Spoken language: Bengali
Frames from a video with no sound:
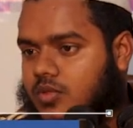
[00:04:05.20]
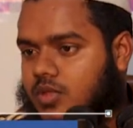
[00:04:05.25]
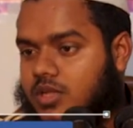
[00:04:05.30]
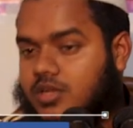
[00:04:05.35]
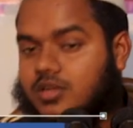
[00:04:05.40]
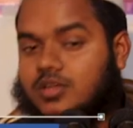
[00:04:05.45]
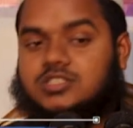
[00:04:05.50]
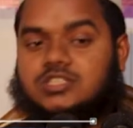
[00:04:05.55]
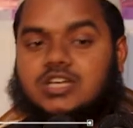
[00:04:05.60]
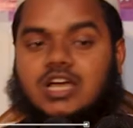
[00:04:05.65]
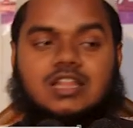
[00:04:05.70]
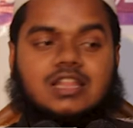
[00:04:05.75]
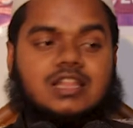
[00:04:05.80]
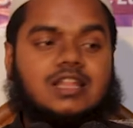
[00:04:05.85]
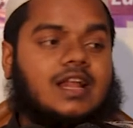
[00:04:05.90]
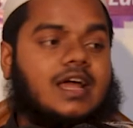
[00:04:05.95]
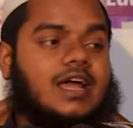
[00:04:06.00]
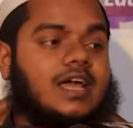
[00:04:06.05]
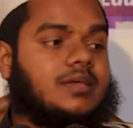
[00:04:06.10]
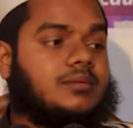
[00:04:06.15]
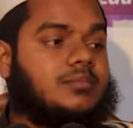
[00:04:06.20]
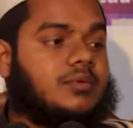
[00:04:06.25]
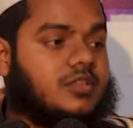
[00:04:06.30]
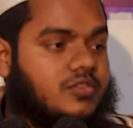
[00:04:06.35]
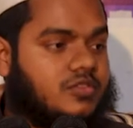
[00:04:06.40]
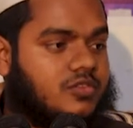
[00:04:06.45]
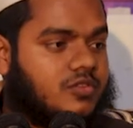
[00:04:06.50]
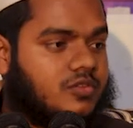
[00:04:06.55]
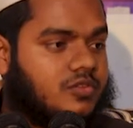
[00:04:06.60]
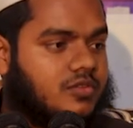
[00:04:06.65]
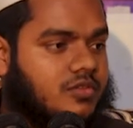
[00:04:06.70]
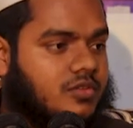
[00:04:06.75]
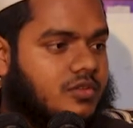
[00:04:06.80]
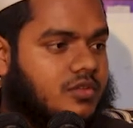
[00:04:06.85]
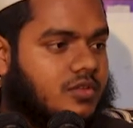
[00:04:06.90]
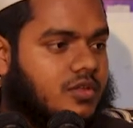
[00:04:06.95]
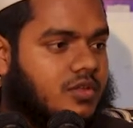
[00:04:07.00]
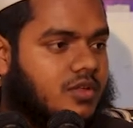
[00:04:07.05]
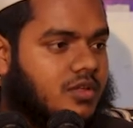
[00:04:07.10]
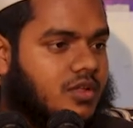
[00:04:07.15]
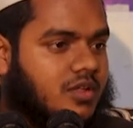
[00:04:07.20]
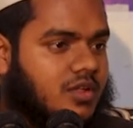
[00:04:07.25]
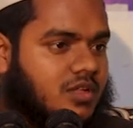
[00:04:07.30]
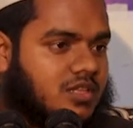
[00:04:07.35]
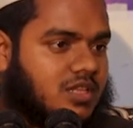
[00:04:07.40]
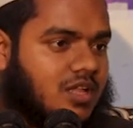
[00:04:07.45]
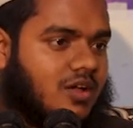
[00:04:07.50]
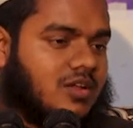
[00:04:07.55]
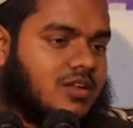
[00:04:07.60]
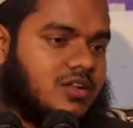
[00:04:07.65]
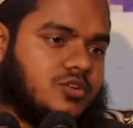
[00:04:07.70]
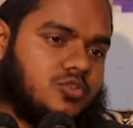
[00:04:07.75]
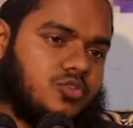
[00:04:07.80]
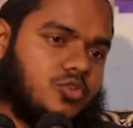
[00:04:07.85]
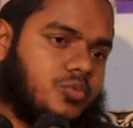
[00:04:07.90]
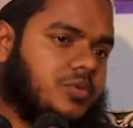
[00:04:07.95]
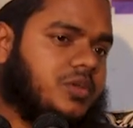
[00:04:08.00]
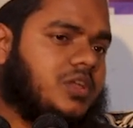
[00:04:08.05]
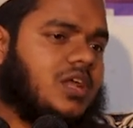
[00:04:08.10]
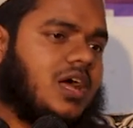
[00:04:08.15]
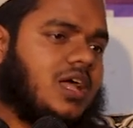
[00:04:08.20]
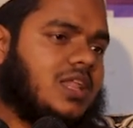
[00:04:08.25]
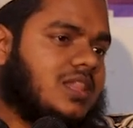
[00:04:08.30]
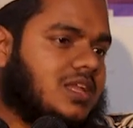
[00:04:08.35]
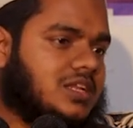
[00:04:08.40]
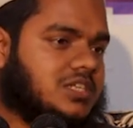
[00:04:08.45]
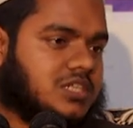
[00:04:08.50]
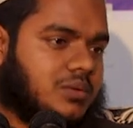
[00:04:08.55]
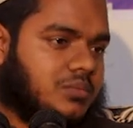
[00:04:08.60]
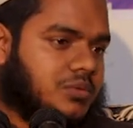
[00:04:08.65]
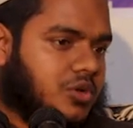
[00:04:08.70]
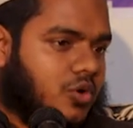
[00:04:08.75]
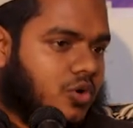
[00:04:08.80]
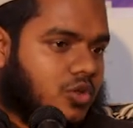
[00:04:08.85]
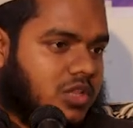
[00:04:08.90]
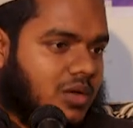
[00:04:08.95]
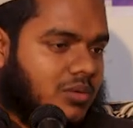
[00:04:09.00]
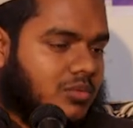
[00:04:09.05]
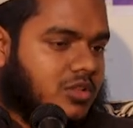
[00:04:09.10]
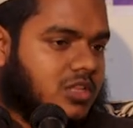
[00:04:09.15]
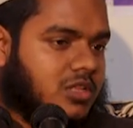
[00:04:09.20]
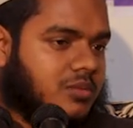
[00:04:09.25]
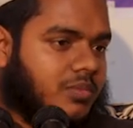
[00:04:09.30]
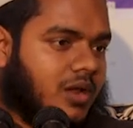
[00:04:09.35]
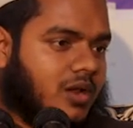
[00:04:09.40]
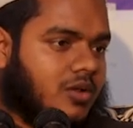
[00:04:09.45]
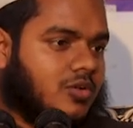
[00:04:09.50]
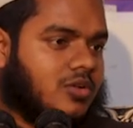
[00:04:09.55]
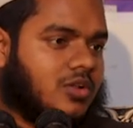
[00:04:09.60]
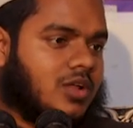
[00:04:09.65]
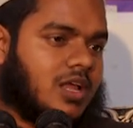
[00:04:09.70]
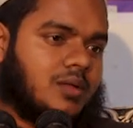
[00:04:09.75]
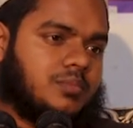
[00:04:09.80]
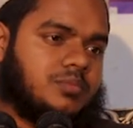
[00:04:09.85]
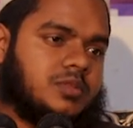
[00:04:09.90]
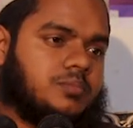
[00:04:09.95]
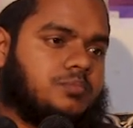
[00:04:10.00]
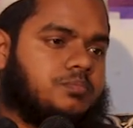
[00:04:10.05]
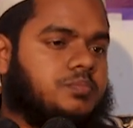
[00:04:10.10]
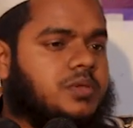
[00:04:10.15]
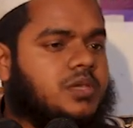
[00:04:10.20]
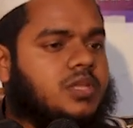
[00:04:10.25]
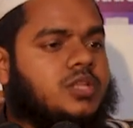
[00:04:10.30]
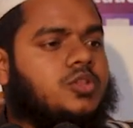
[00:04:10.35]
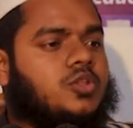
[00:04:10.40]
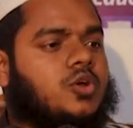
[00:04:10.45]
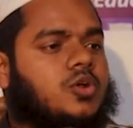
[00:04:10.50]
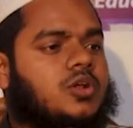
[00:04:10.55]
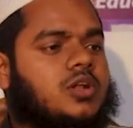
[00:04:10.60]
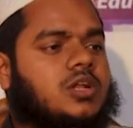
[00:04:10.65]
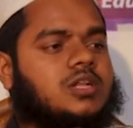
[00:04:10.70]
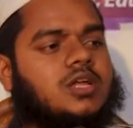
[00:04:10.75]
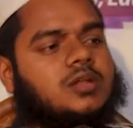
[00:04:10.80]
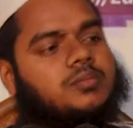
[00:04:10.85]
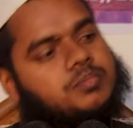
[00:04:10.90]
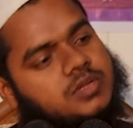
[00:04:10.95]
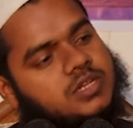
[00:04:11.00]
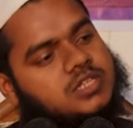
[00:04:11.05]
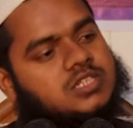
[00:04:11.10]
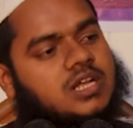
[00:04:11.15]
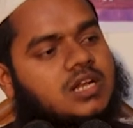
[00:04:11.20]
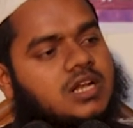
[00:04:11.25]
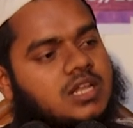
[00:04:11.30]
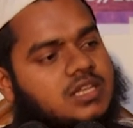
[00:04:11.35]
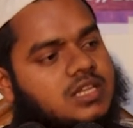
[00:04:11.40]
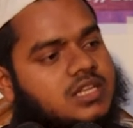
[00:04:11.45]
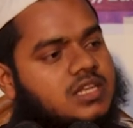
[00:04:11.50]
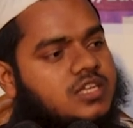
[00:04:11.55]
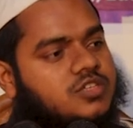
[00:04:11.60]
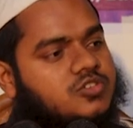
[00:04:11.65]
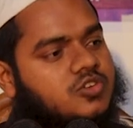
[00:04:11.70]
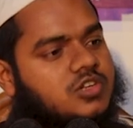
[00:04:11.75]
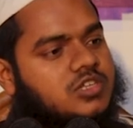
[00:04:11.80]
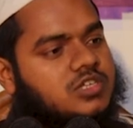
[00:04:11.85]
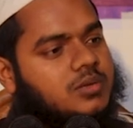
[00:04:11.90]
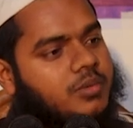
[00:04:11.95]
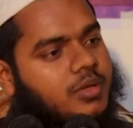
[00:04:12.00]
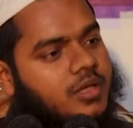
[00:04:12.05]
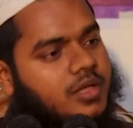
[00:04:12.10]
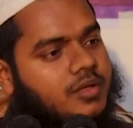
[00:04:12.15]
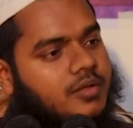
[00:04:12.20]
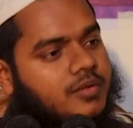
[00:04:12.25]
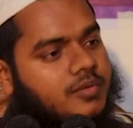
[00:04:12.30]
এটা হচ্ছে আল্লাহর হাইবাত তাহলে নবীরা আল্লাহর সামনে কথা বলতে পারলো না আর আপনি পীর ধরলেন আর পীর জান্নাতে নিয়ে চলে যাবে